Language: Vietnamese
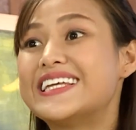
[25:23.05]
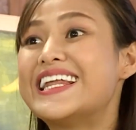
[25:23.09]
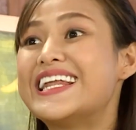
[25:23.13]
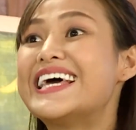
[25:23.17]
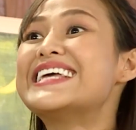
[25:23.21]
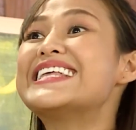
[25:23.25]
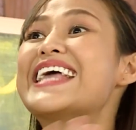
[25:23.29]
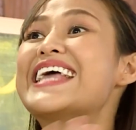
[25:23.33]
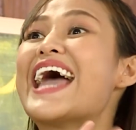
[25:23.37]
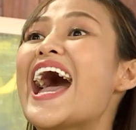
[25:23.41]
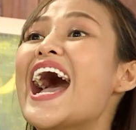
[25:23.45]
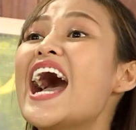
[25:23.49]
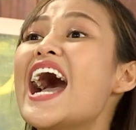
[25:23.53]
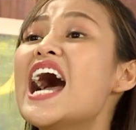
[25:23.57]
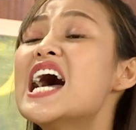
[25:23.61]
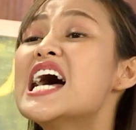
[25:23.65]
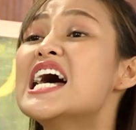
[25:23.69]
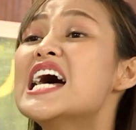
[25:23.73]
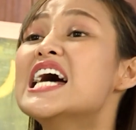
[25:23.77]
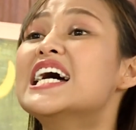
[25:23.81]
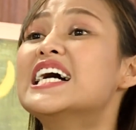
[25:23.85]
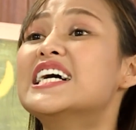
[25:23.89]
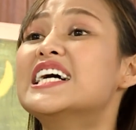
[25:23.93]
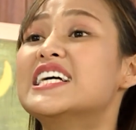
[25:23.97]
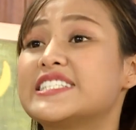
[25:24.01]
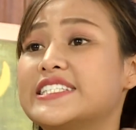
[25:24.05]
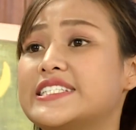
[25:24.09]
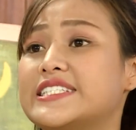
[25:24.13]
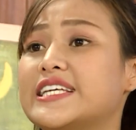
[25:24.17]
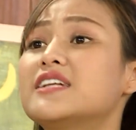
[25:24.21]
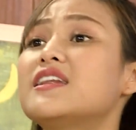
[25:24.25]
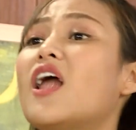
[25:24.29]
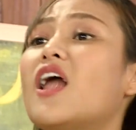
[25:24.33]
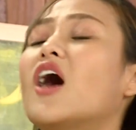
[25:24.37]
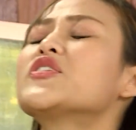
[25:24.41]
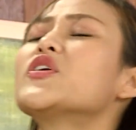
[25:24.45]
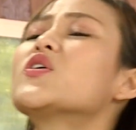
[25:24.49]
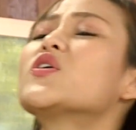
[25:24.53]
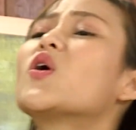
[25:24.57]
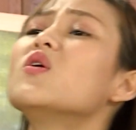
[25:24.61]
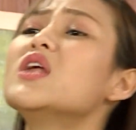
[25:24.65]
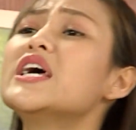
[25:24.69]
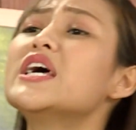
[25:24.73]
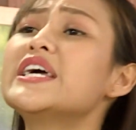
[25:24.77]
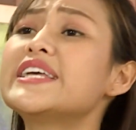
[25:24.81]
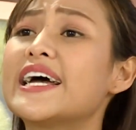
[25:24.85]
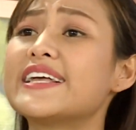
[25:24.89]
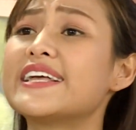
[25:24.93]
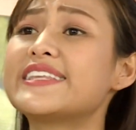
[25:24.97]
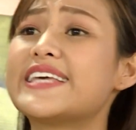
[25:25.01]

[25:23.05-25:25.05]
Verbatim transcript: Chị đi nha. Ừ. Chị lo cho cô Liên nha